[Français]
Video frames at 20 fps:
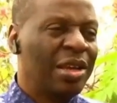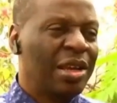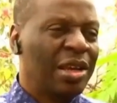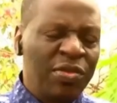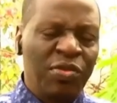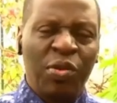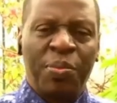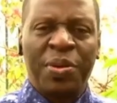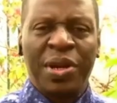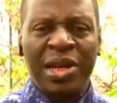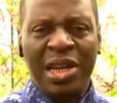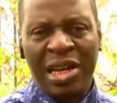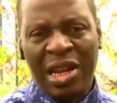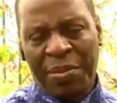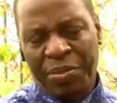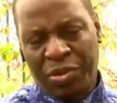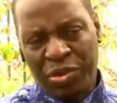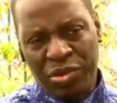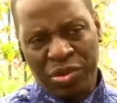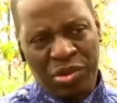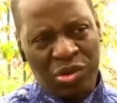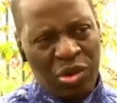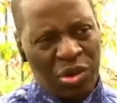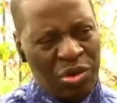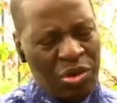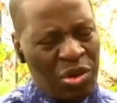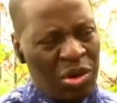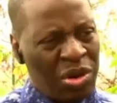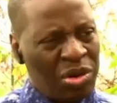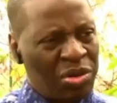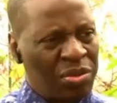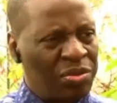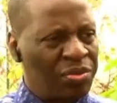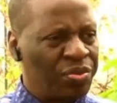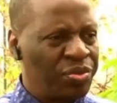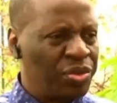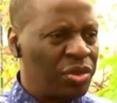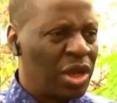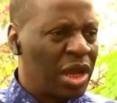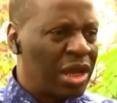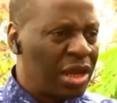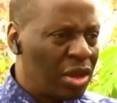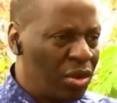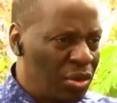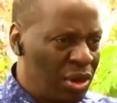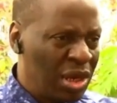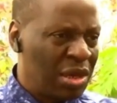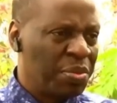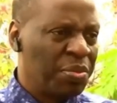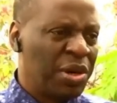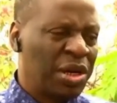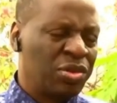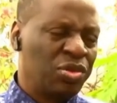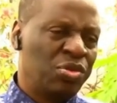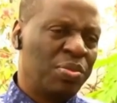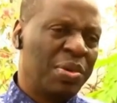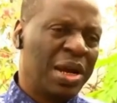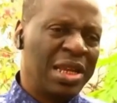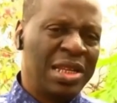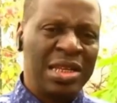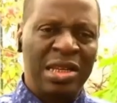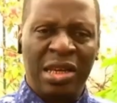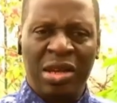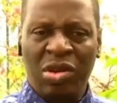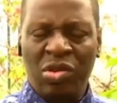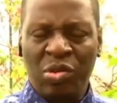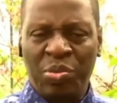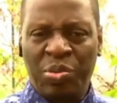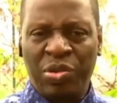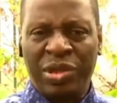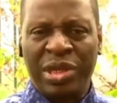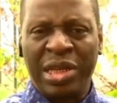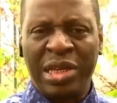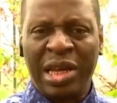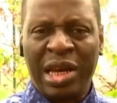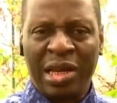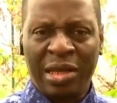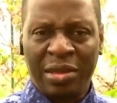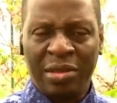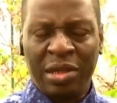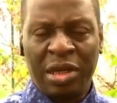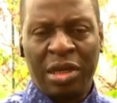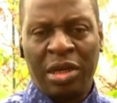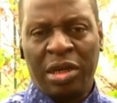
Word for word: Si vous prenez la production d'or uniquement du Mali et du Burkina,